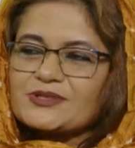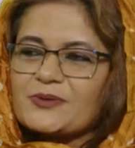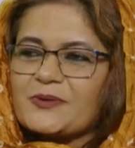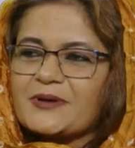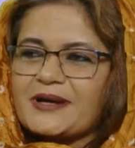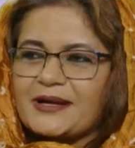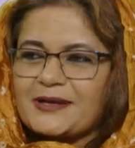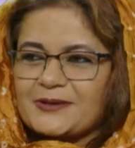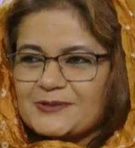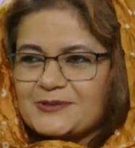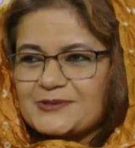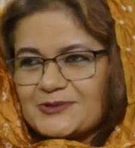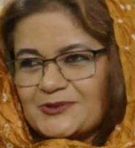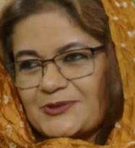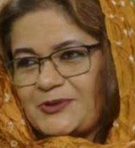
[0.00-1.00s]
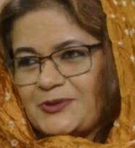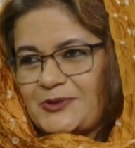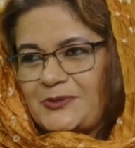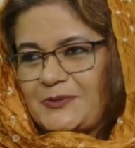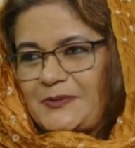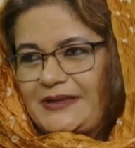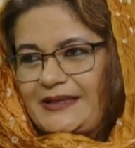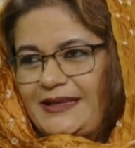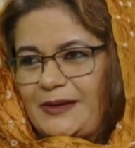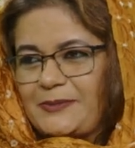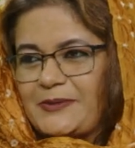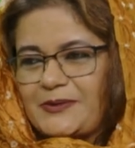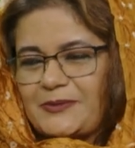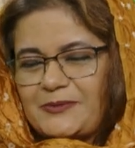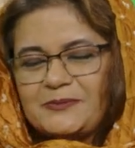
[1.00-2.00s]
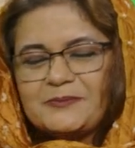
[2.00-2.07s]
সময় কাটানোর জন্য ধন্যবাদ আবারও